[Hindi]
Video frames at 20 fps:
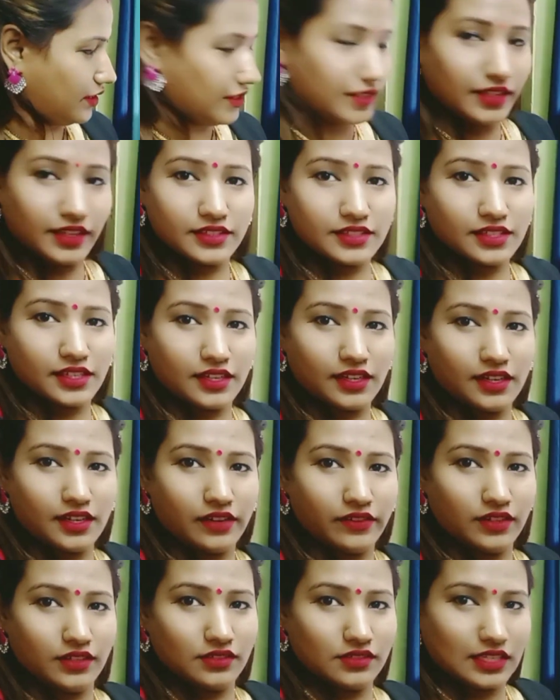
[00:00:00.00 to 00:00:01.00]
ये इसके ना
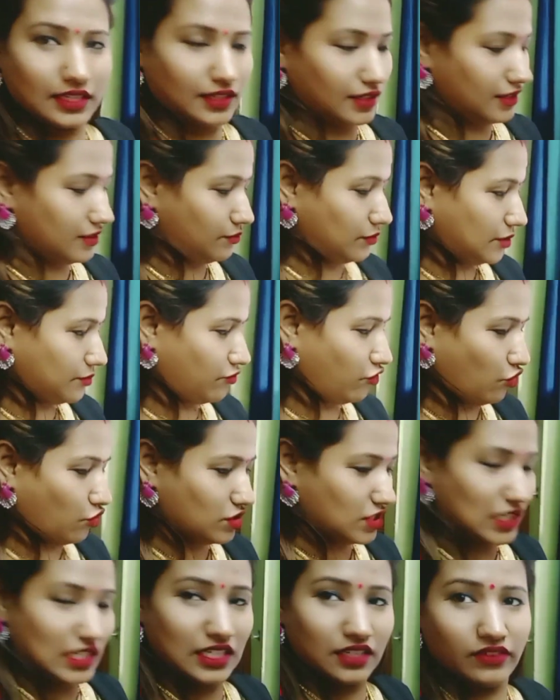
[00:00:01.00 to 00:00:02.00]
डबल सिग्नल मतलब फोर
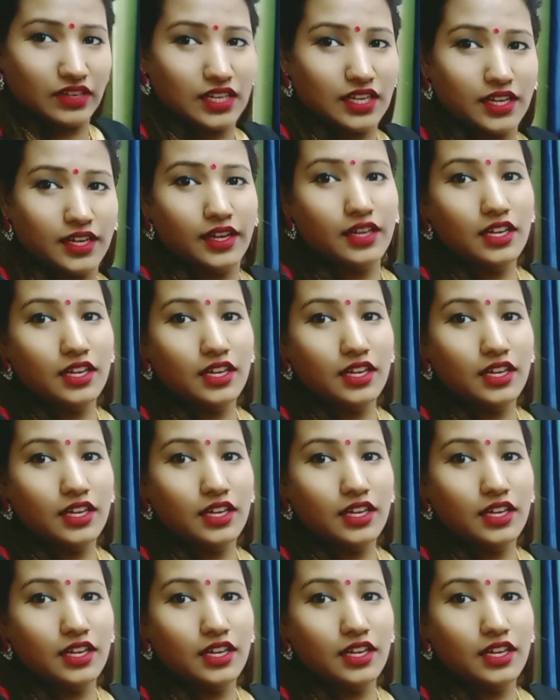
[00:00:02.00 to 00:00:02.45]
सिग्नल वाला है